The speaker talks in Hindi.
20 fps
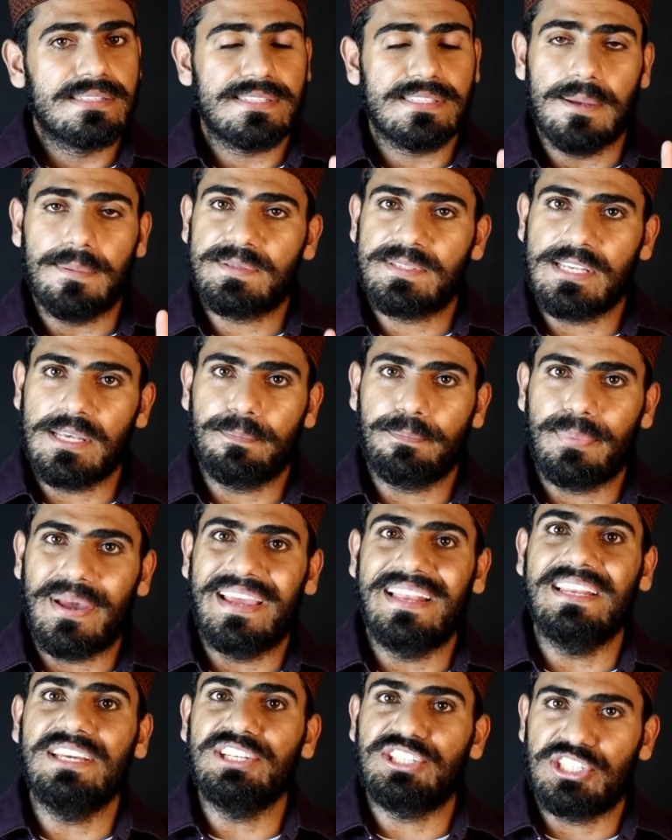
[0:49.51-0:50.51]
सबसे
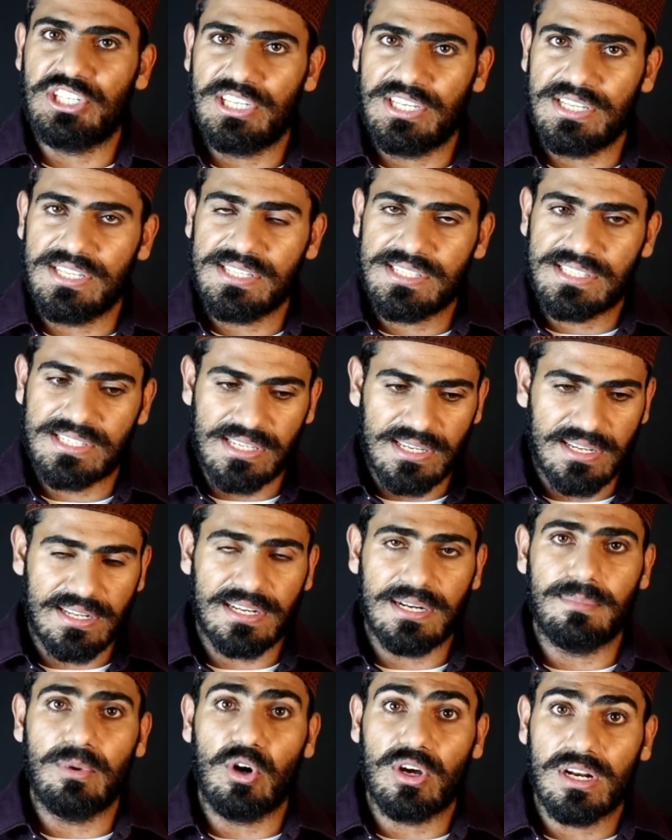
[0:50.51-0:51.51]
पहली चीज़
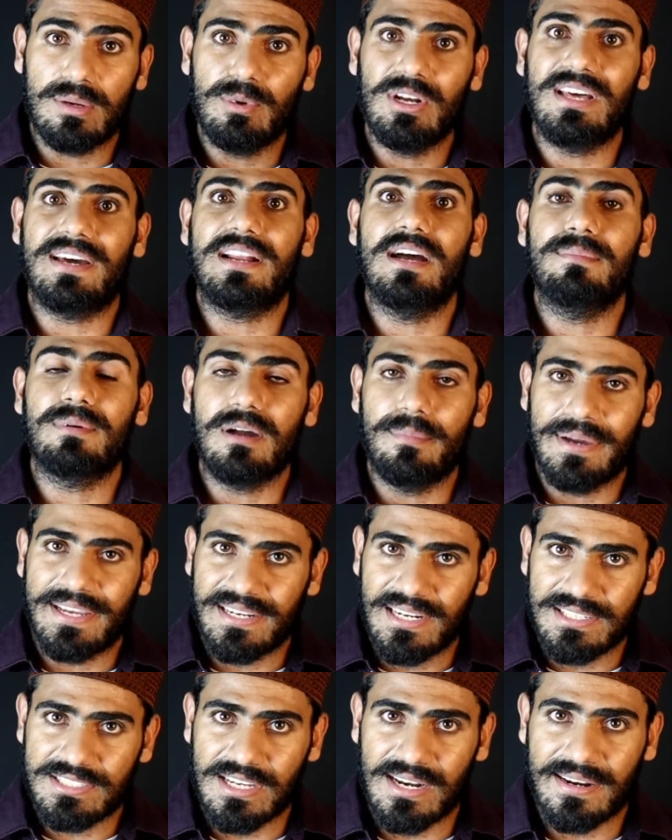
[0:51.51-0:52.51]
मुहर्रमुल हराम का
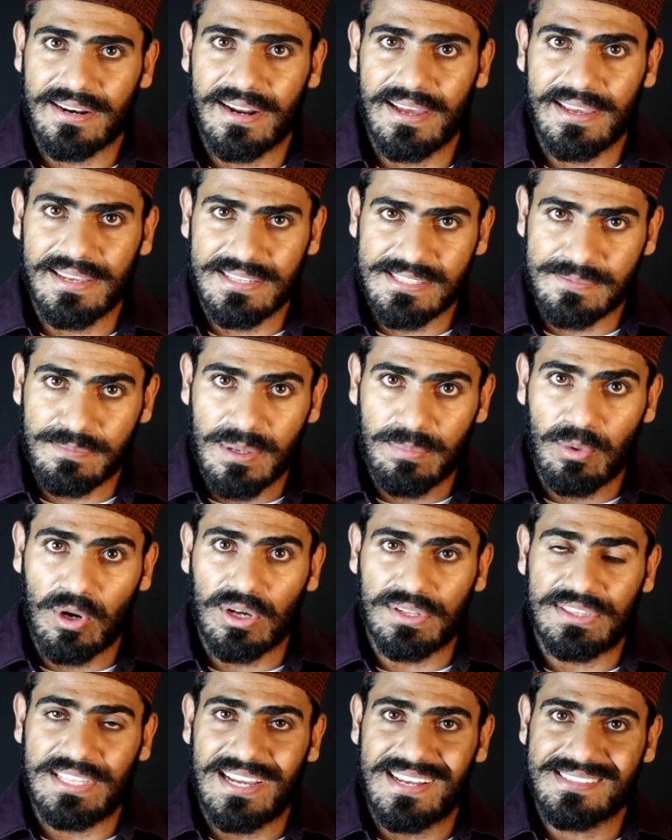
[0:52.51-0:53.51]
महीना चल रहा है इसमें
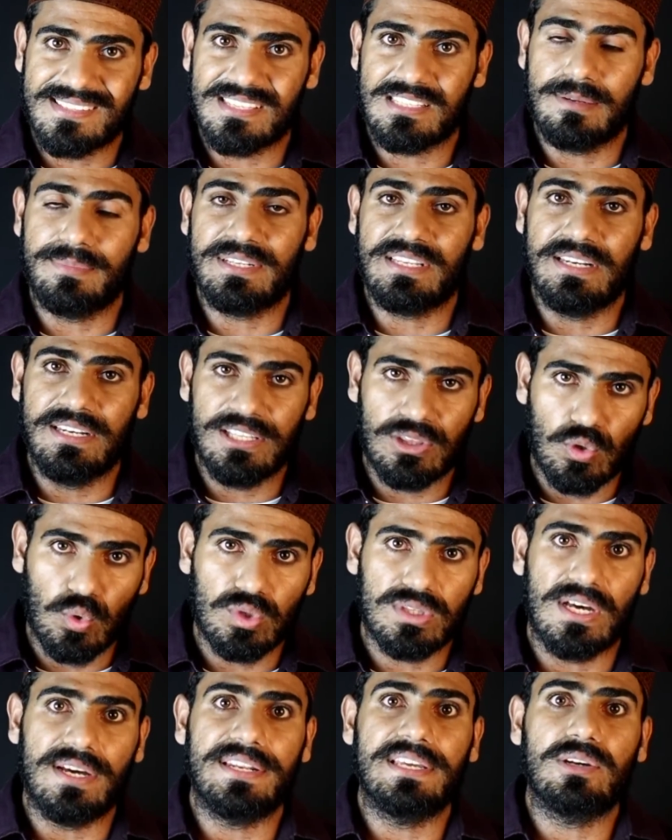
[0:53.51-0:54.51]
बहुत ध्यान से समझ लें दो
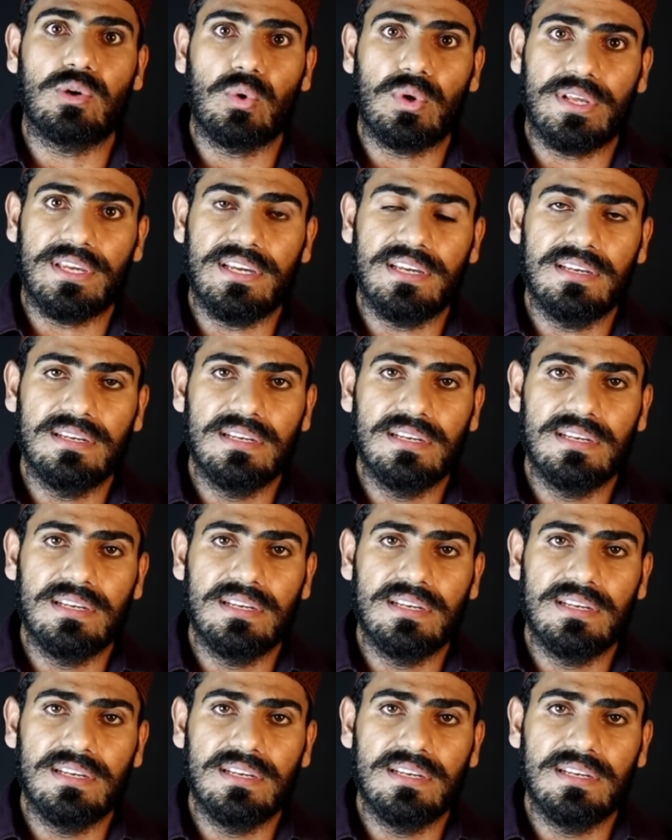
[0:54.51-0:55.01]
तारीख हो रही है